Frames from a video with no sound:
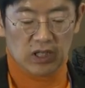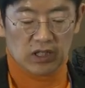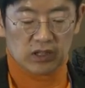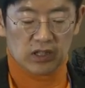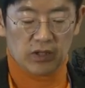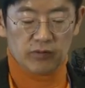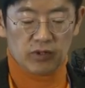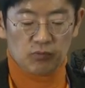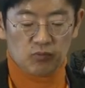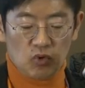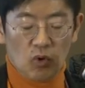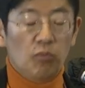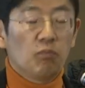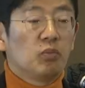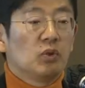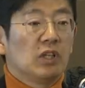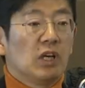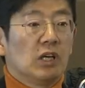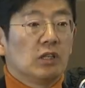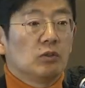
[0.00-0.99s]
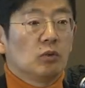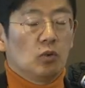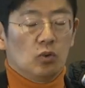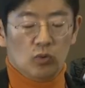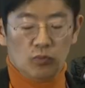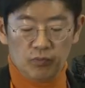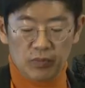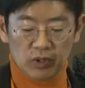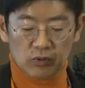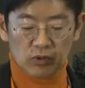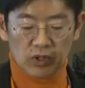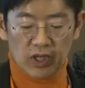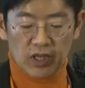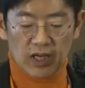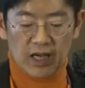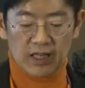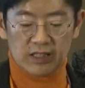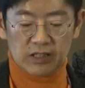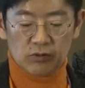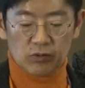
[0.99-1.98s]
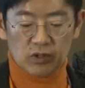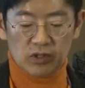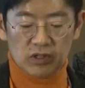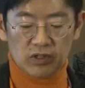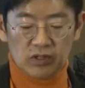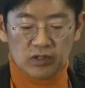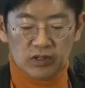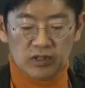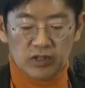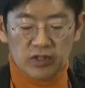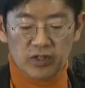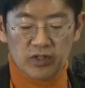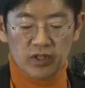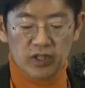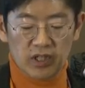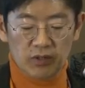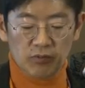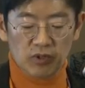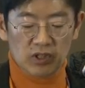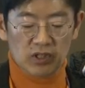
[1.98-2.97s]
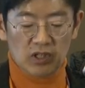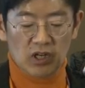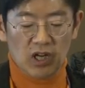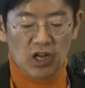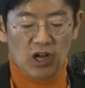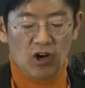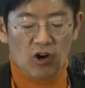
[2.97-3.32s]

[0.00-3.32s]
그다음에 이제 무엇보다도 미국이 가지고 있는 힘을